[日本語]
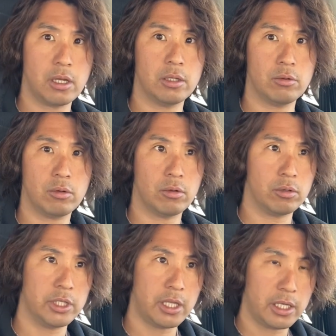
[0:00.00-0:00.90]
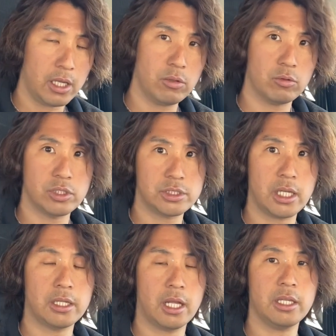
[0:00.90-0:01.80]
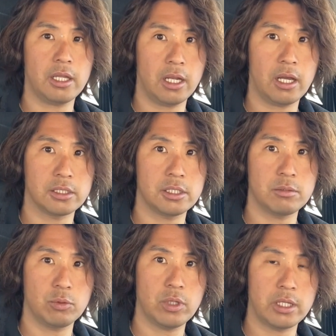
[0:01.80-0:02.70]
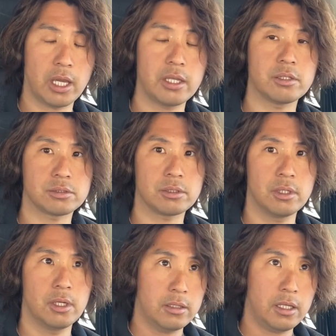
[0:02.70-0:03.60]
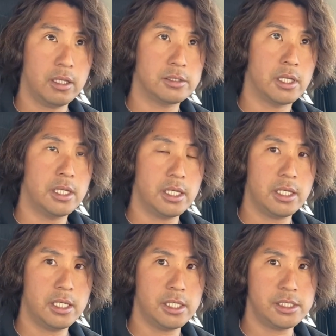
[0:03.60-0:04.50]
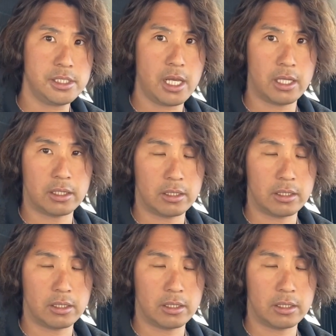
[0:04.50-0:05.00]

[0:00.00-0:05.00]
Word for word: あの、左ハンドルにさえ慣れたら全然問題ないです。ただですね、筆記試験